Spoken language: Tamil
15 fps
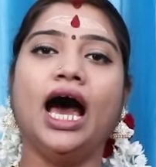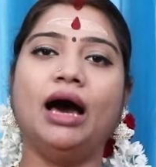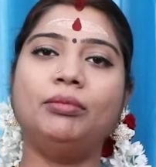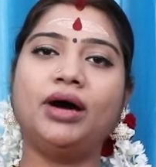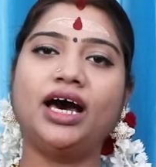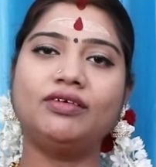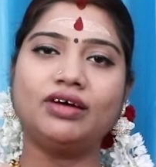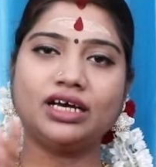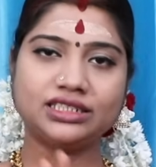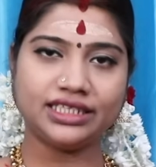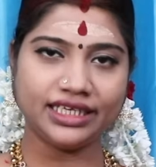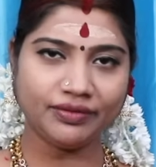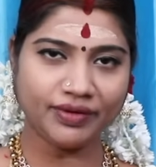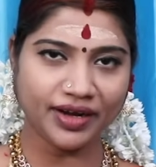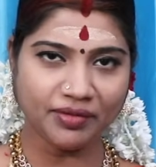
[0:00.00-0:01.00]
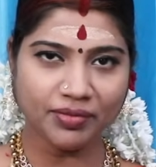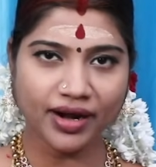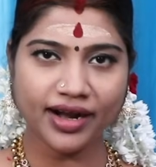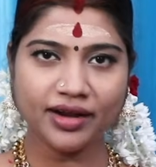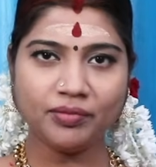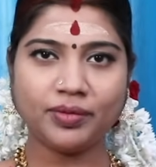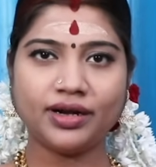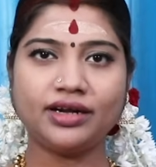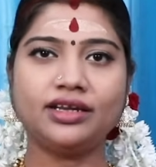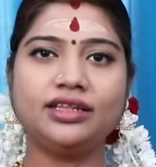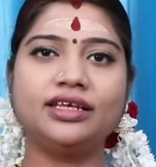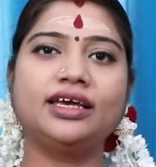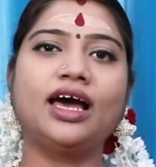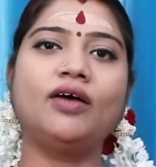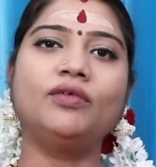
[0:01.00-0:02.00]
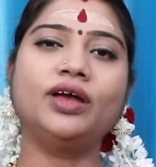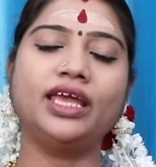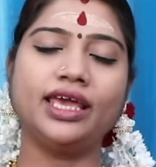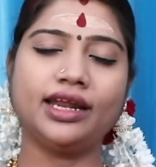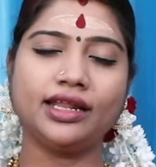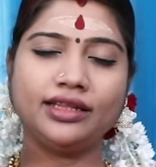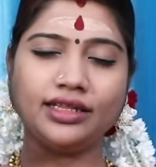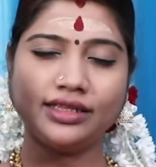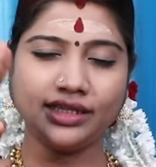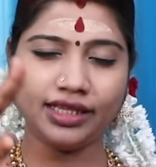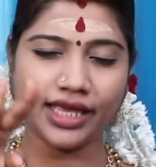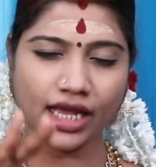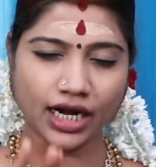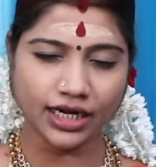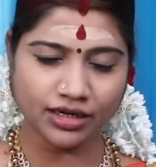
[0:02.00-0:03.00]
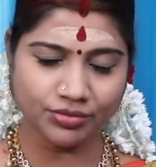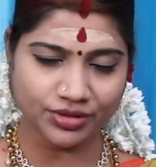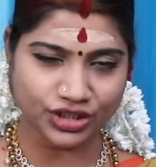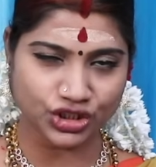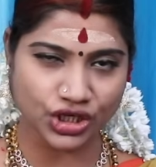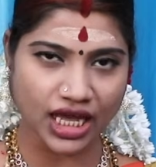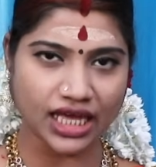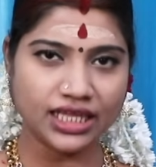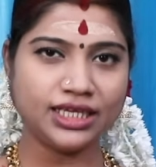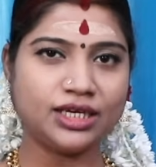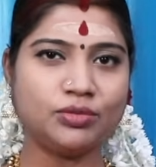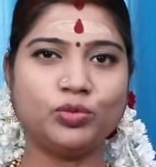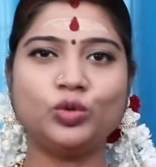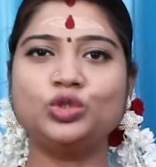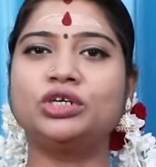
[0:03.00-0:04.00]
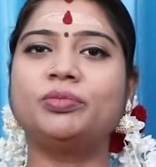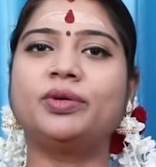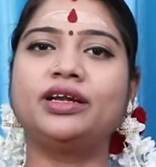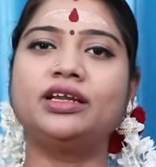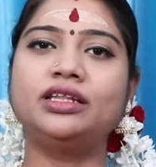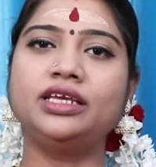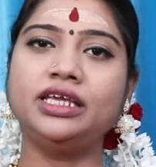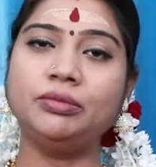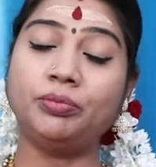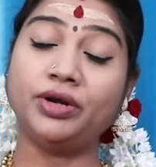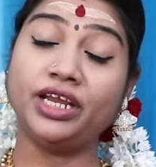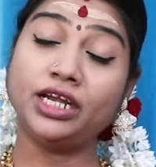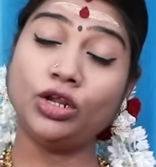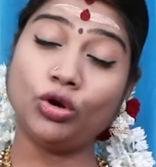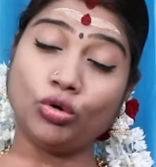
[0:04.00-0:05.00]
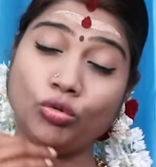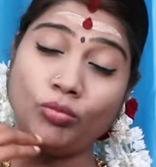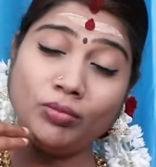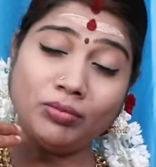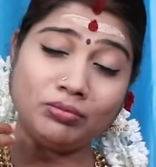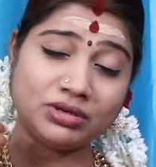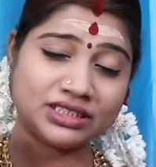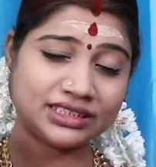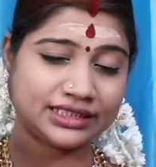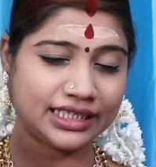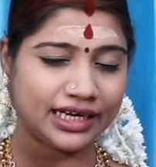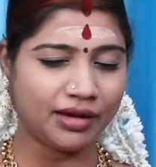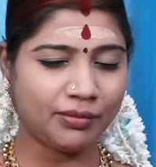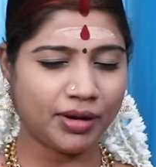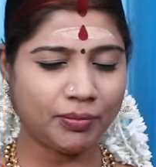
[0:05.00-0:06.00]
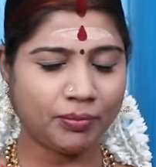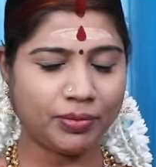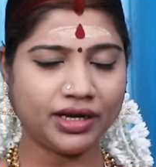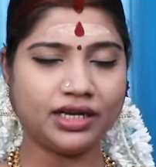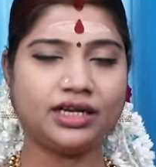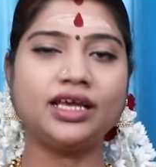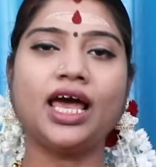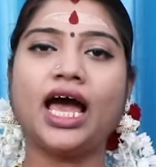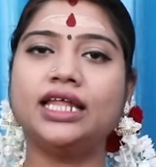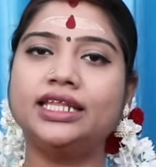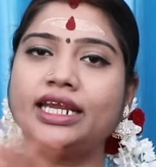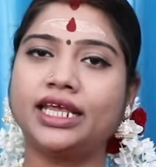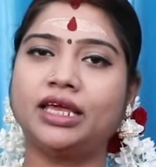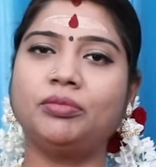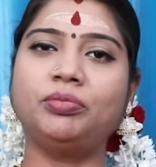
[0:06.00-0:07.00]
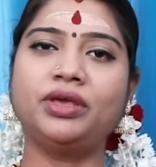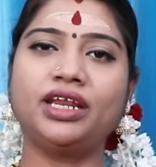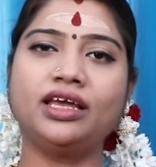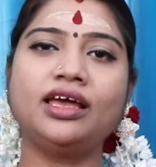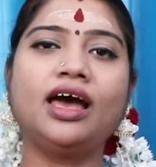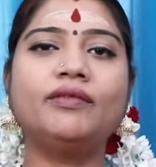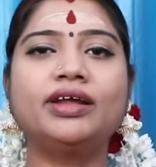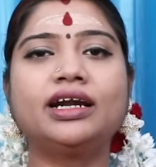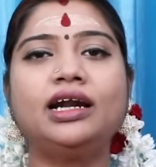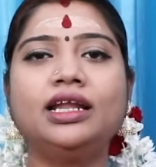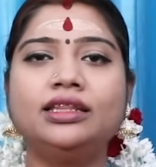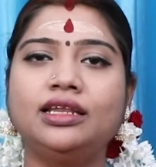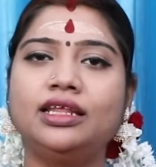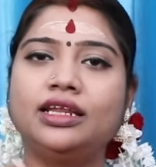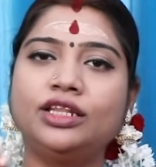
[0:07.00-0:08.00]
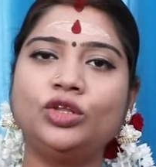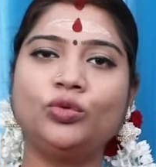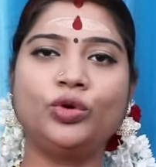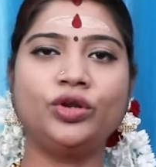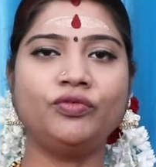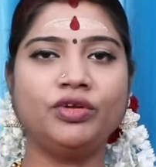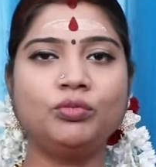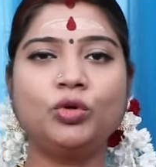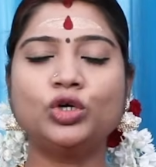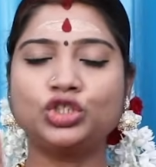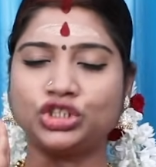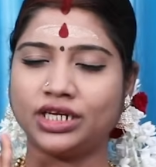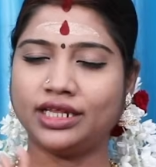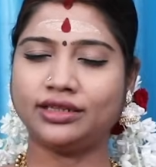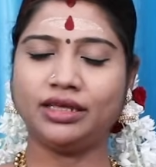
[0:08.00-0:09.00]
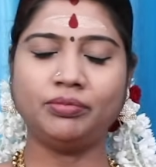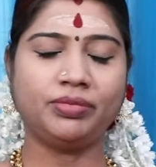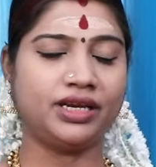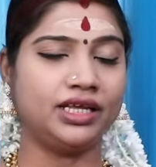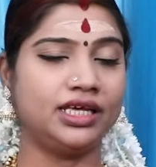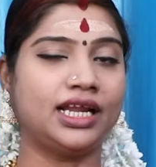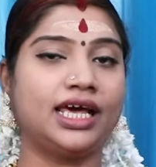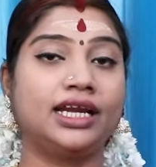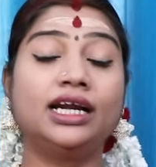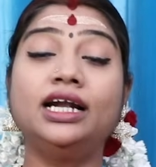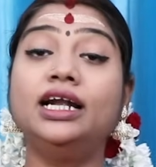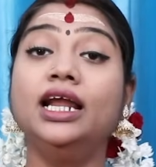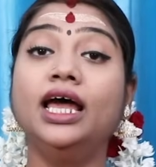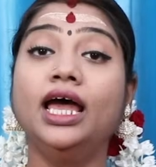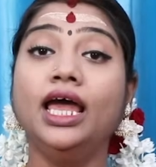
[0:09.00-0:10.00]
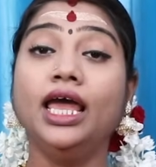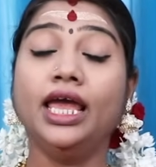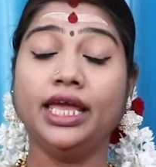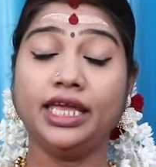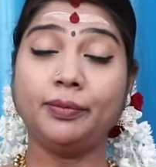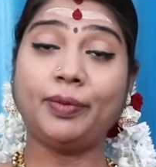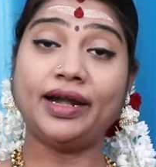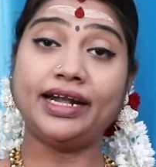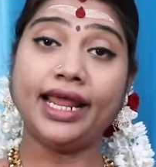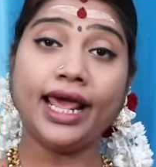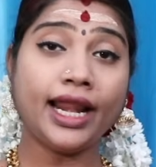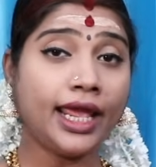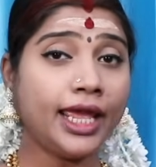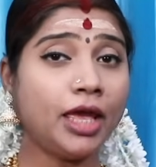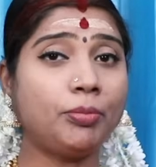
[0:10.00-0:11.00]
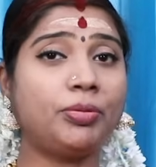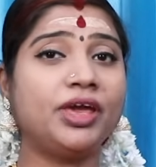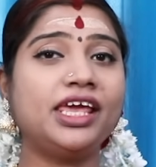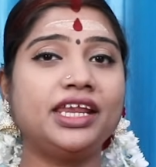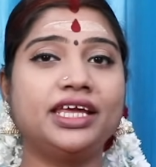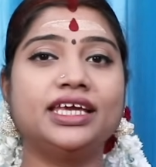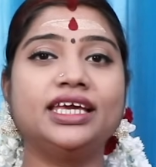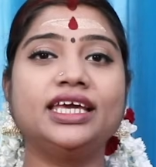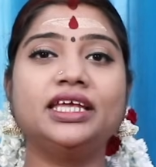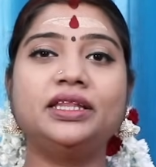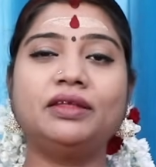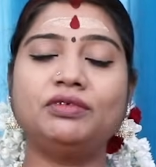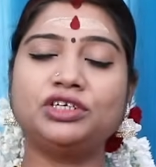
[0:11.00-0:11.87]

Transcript: அமாவாசைக்கு வழிபாடு பண்ணுறது அவங்க இறந்த திதியை கண்டுபிடிச்சி அதுக்கு பூஜை பண்ணுறது இப்படின்னு ரொம்ப சிரமப்பட்டு அதற்கு பிறகு அவர்கள் அதிலிருந்து ஒரு விமோச்சனத்தை பெறுகிறார்கள் இப்போ நிறைய பேருக்கு இந்த